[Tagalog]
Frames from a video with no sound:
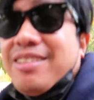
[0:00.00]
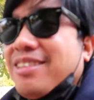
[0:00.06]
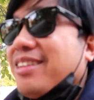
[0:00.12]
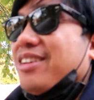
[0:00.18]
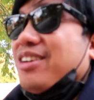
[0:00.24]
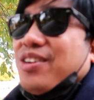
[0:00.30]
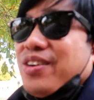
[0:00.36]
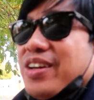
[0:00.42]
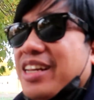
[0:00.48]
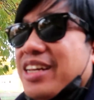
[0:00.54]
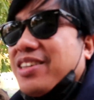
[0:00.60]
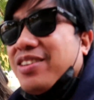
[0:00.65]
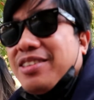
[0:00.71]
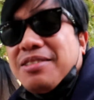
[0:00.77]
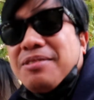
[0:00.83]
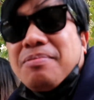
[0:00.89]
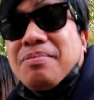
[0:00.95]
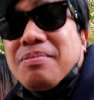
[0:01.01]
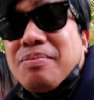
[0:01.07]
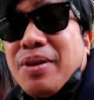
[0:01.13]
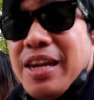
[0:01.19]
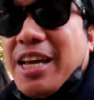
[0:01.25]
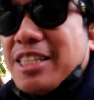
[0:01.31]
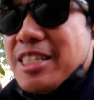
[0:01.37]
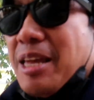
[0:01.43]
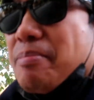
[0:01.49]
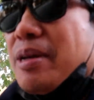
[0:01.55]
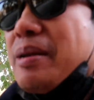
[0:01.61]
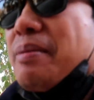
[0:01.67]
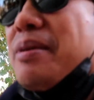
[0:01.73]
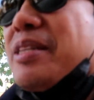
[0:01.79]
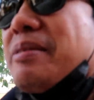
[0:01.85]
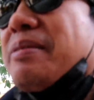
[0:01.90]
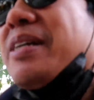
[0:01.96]
Ah, okay lang yun. May next time pa
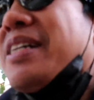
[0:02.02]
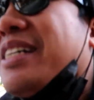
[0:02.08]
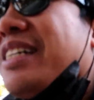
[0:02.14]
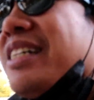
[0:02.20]
naman, di ba?